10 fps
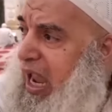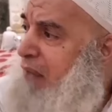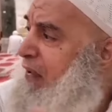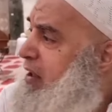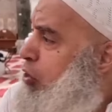
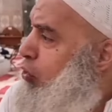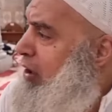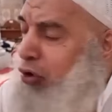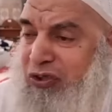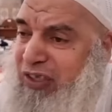كيف
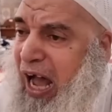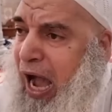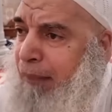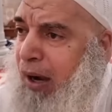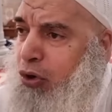تقول أن
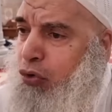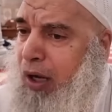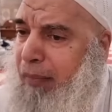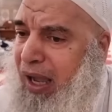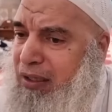صاحبك
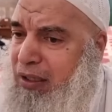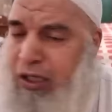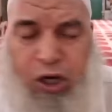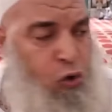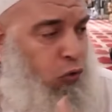هو
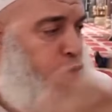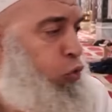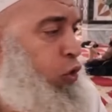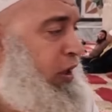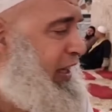المهدي
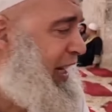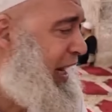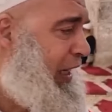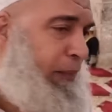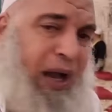
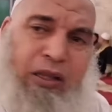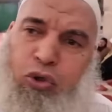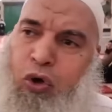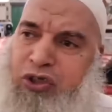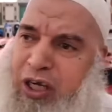وتنكر أن
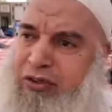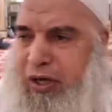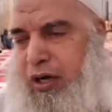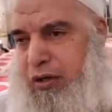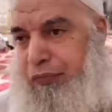المهدي هو
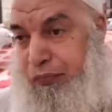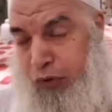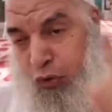شخص آخر